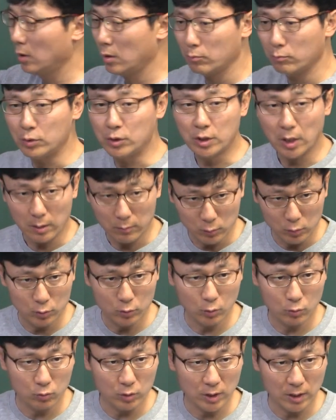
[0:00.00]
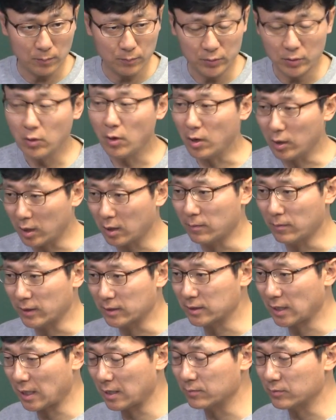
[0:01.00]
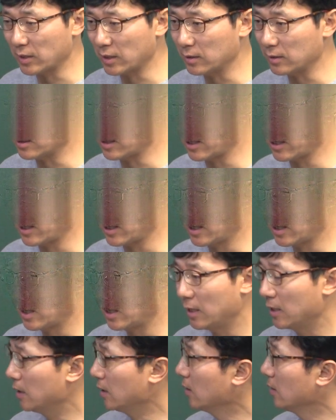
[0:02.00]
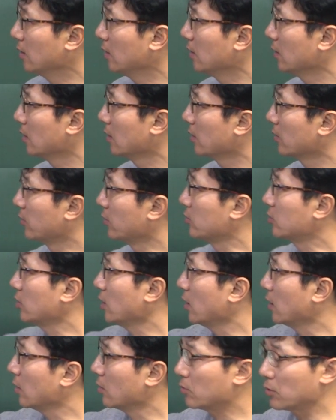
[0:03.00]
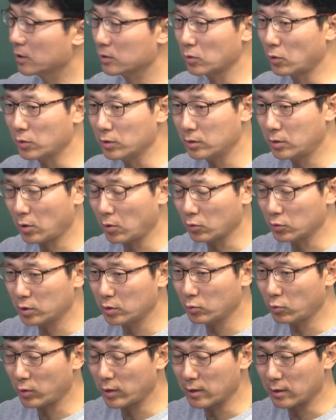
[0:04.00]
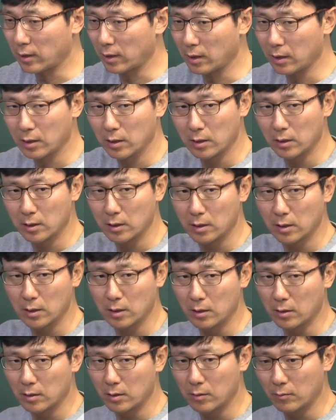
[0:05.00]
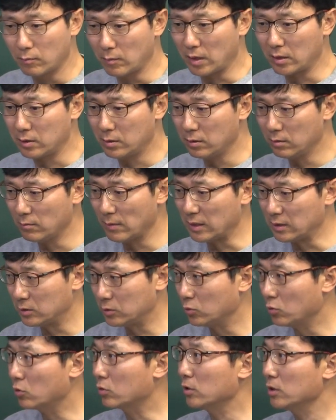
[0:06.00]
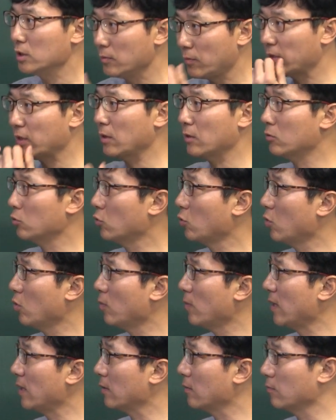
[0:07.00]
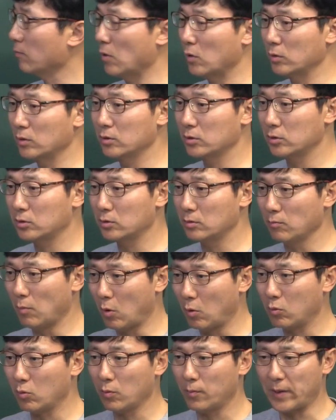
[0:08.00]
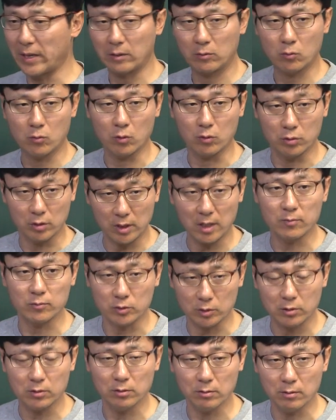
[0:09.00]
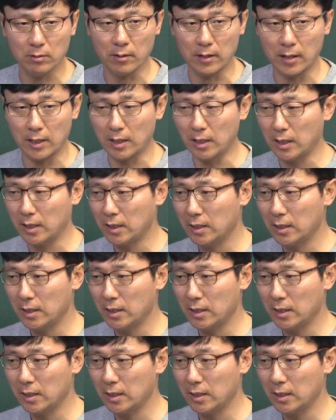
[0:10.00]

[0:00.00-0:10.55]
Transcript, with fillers: 미생물도 우리가 필요한가 봐. 사람 사는데. 그렇지. 그래서 어릴 때는 어떻게 놀아야 돼? 막 흙 만지고 그걸 입에다 넣고 막 먹는 먹고 뱉고 그렇게 하면서 크는 거야.